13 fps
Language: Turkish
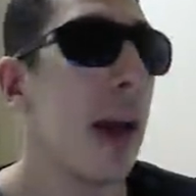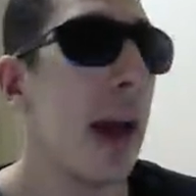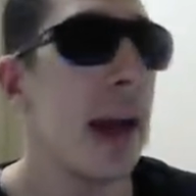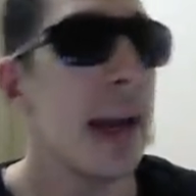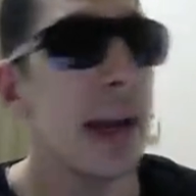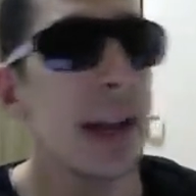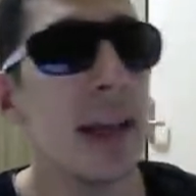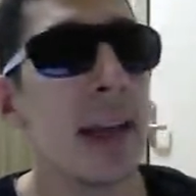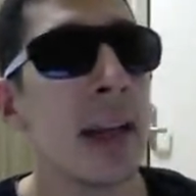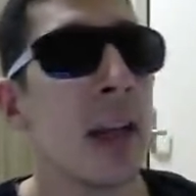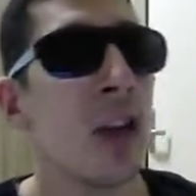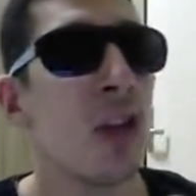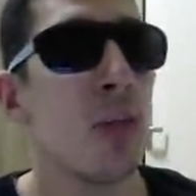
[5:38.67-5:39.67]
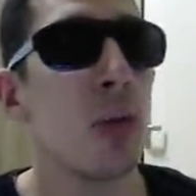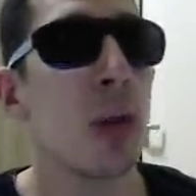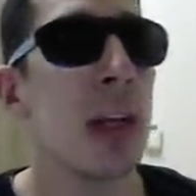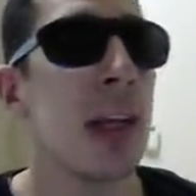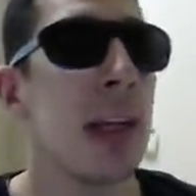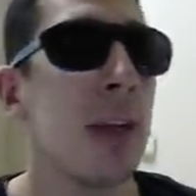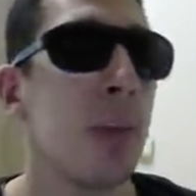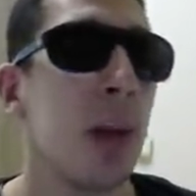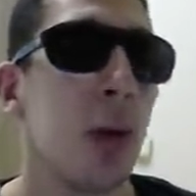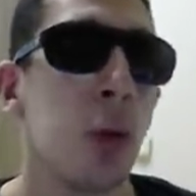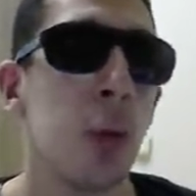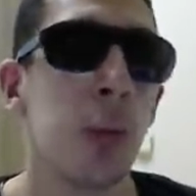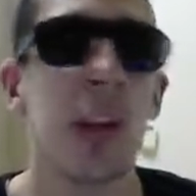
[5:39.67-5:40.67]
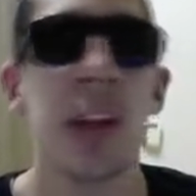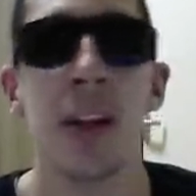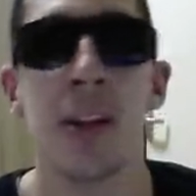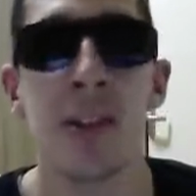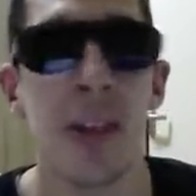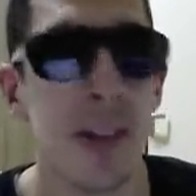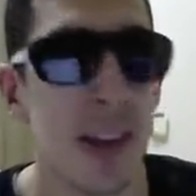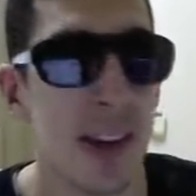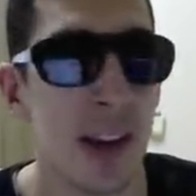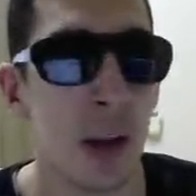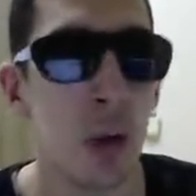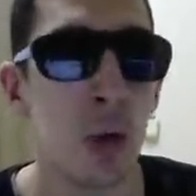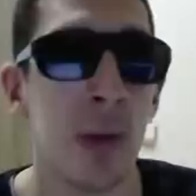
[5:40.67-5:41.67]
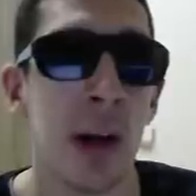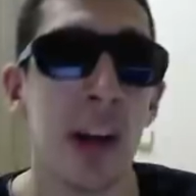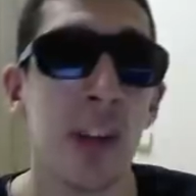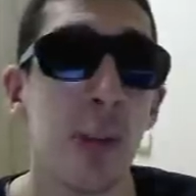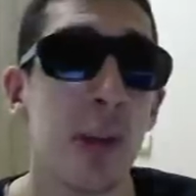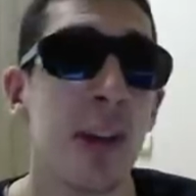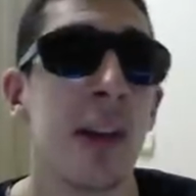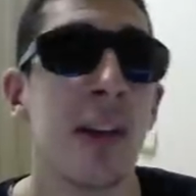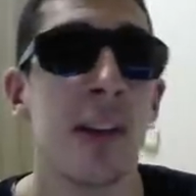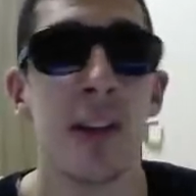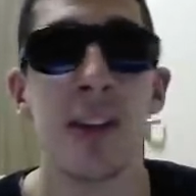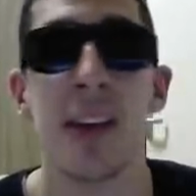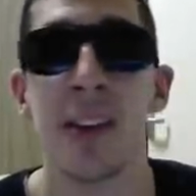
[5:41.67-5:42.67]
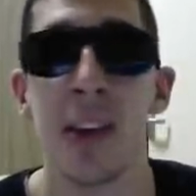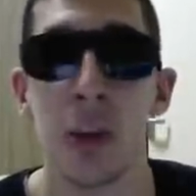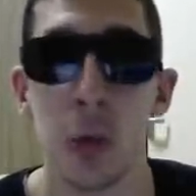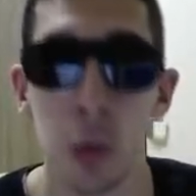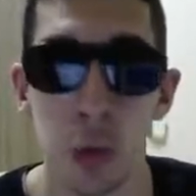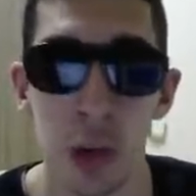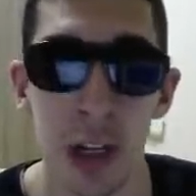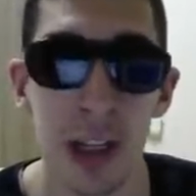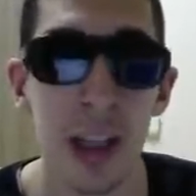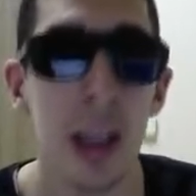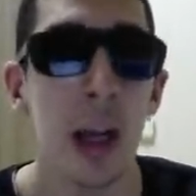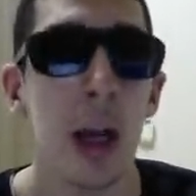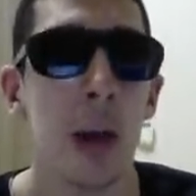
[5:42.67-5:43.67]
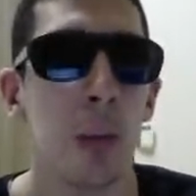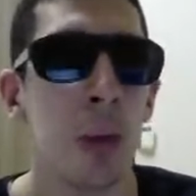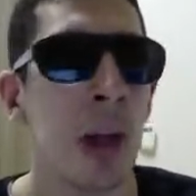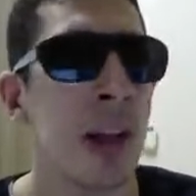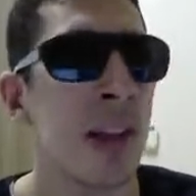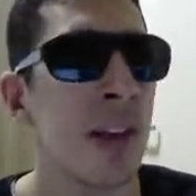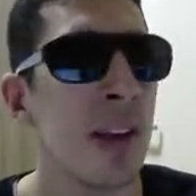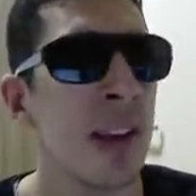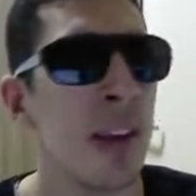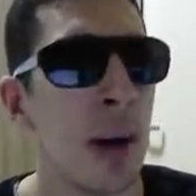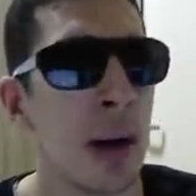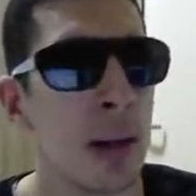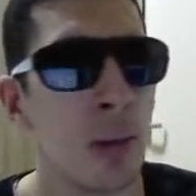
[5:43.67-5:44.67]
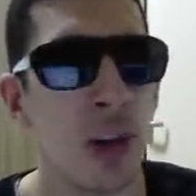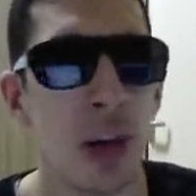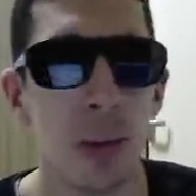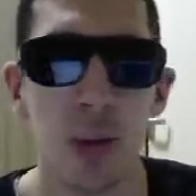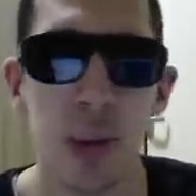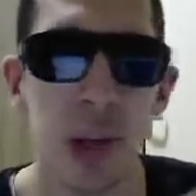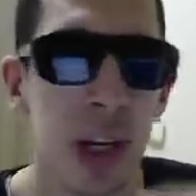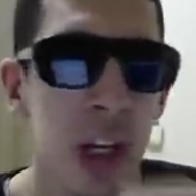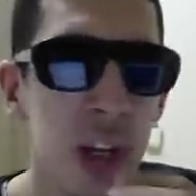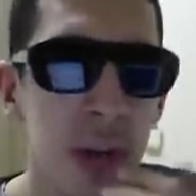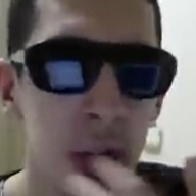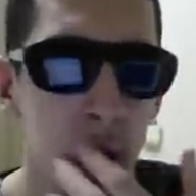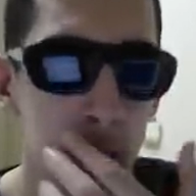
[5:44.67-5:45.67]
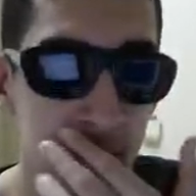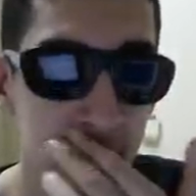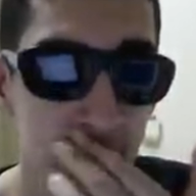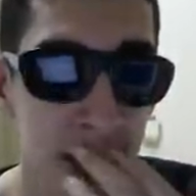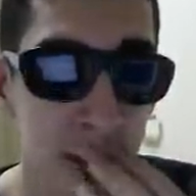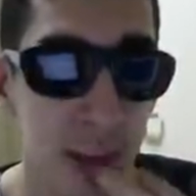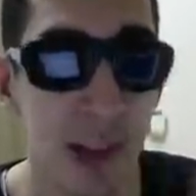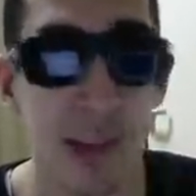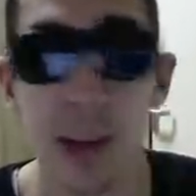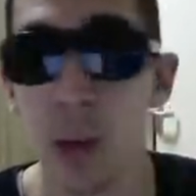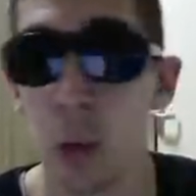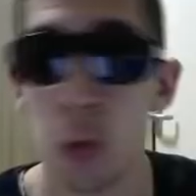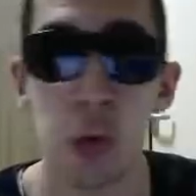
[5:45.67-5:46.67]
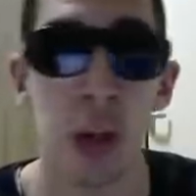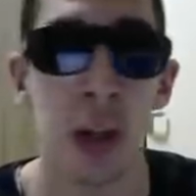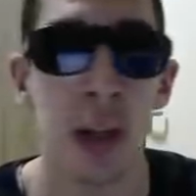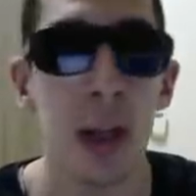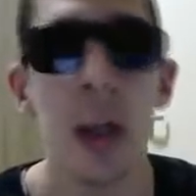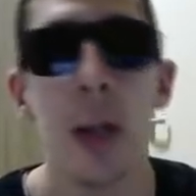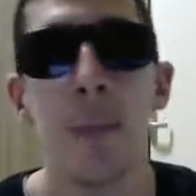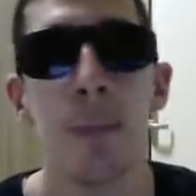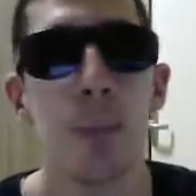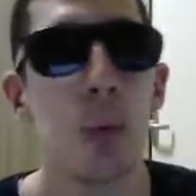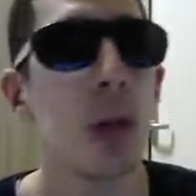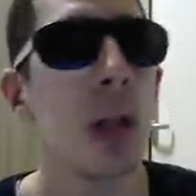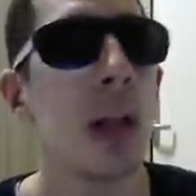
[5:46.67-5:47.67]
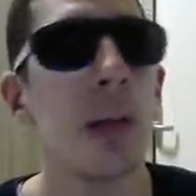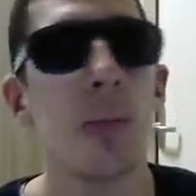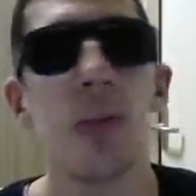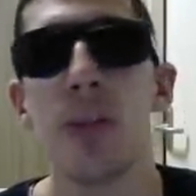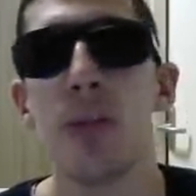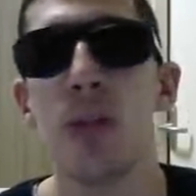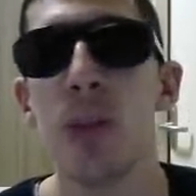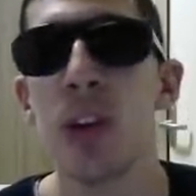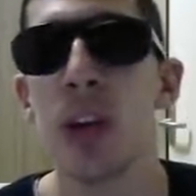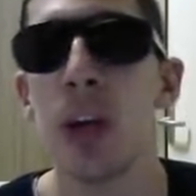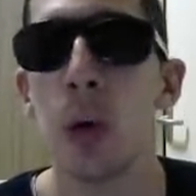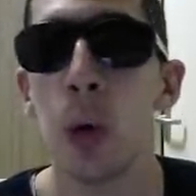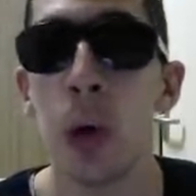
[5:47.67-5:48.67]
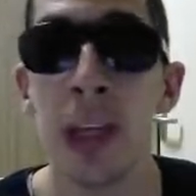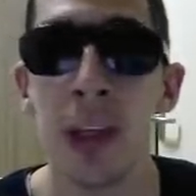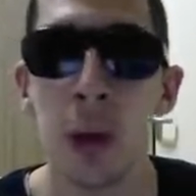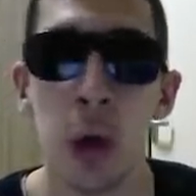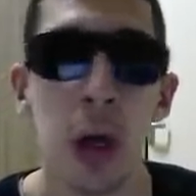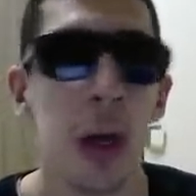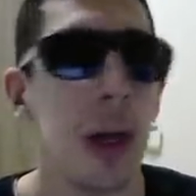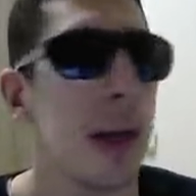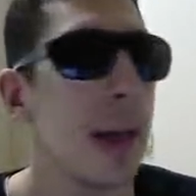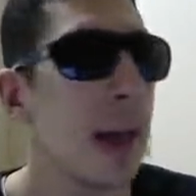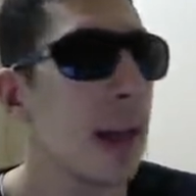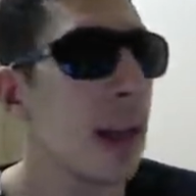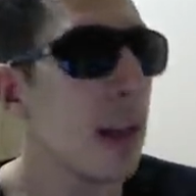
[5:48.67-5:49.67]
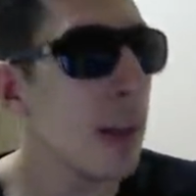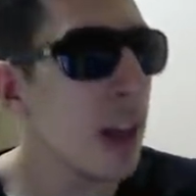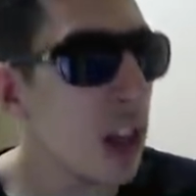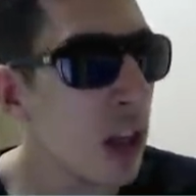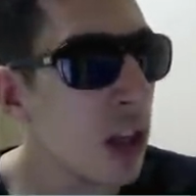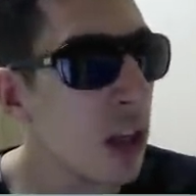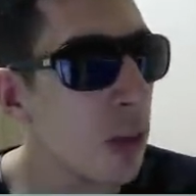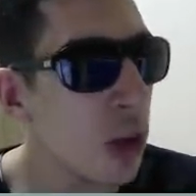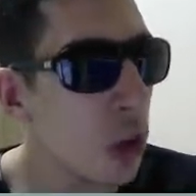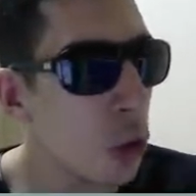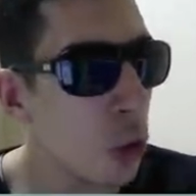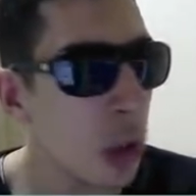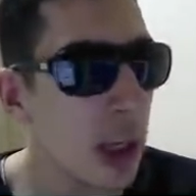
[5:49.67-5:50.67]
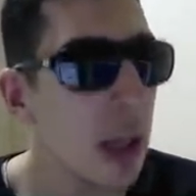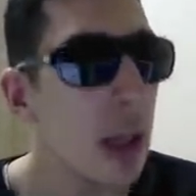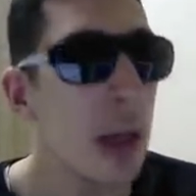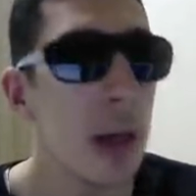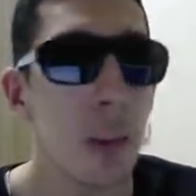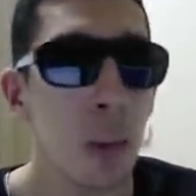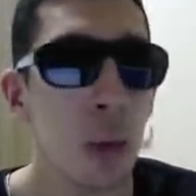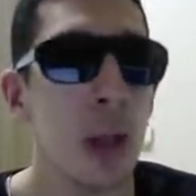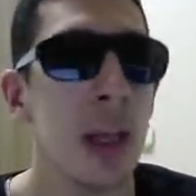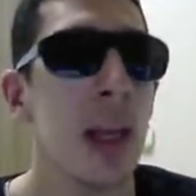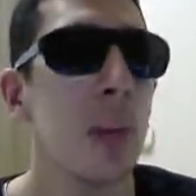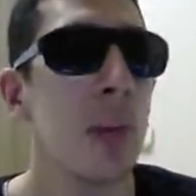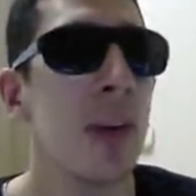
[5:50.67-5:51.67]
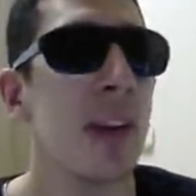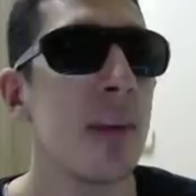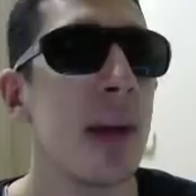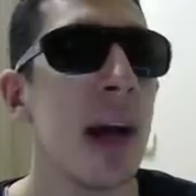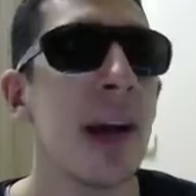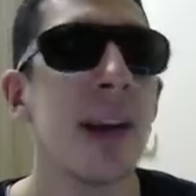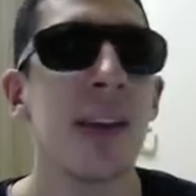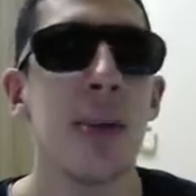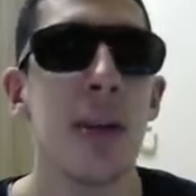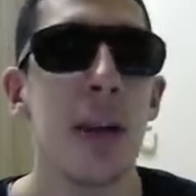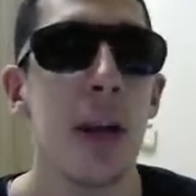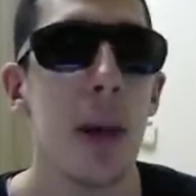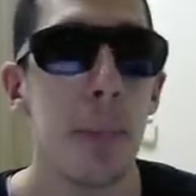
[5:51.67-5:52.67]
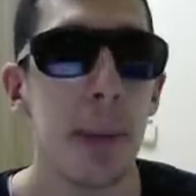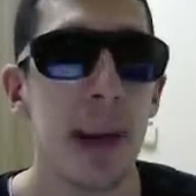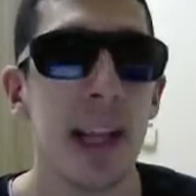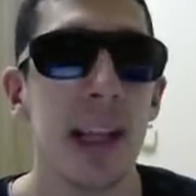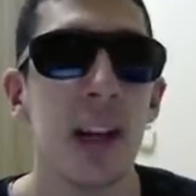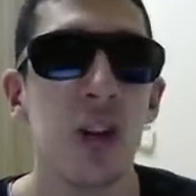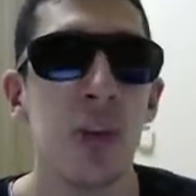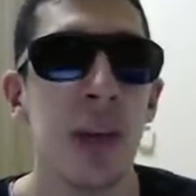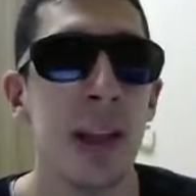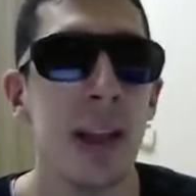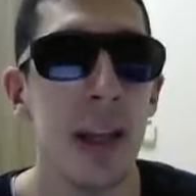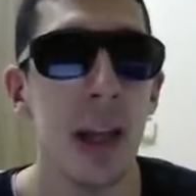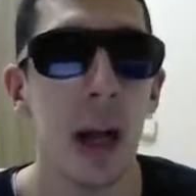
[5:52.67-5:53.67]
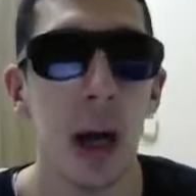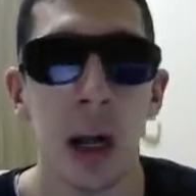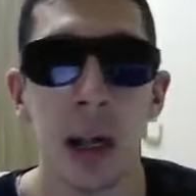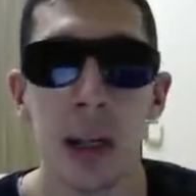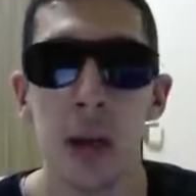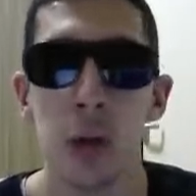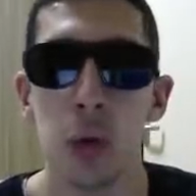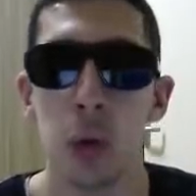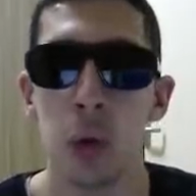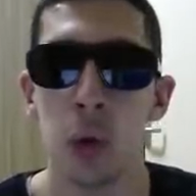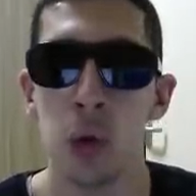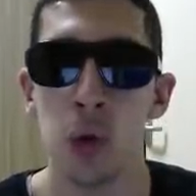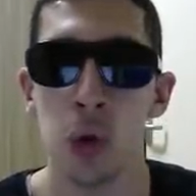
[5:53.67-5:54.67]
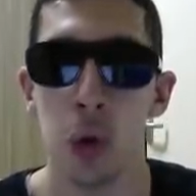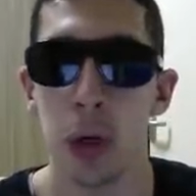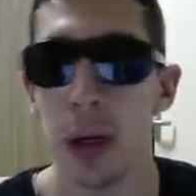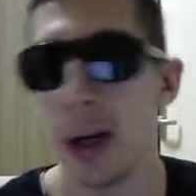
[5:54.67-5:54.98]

Eğer ki arkadaşlar buradan gidip de Umtiti alırsanız 89 veya Aspas alırsanız 89 rating. Bunlar da sanırsam 60-65K civarı olması lazım 89'larında. Buradan 60-65K coin gidiyor. Yani demeye çalıştığım şey şu ki bunları yaptığınız zaman her zaman paket açmayı değil aldığınız oyuncu.